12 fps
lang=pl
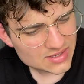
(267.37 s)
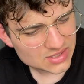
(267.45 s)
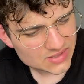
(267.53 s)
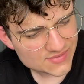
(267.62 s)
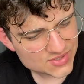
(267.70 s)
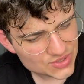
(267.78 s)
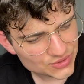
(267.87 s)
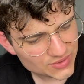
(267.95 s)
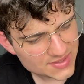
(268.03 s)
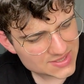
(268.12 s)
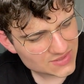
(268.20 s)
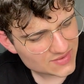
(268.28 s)
nie wiem, czego to
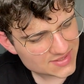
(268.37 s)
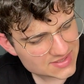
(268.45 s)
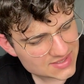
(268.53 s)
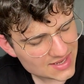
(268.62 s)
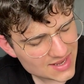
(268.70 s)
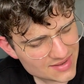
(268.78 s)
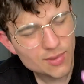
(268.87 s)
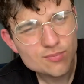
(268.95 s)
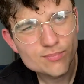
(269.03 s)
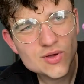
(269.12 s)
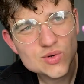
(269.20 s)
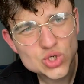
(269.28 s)
jest kwestia.
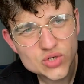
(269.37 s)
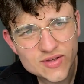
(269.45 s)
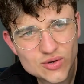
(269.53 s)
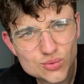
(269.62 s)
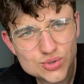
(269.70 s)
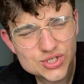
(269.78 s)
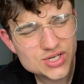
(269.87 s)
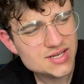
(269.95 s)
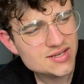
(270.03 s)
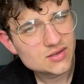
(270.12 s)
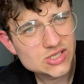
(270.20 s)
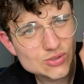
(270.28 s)
Ma różowe
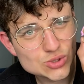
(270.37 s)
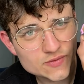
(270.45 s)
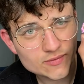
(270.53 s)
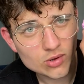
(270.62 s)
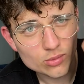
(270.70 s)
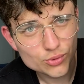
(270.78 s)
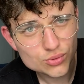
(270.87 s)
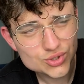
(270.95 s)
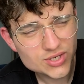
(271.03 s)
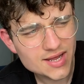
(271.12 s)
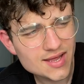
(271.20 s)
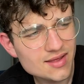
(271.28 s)
uszy i różową
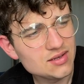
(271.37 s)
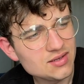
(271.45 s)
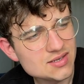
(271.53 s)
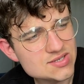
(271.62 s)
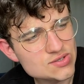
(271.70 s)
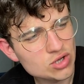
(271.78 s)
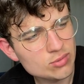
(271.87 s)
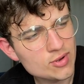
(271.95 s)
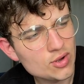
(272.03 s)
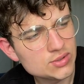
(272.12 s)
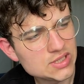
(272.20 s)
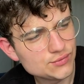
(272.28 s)
obruszkę. Jest to chyba
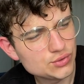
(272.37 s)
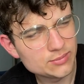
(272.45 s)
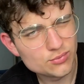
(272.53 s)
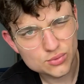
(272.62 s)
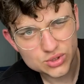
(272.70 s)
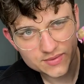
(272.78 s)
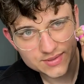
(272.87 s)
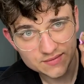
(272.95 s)
odlew, który był używany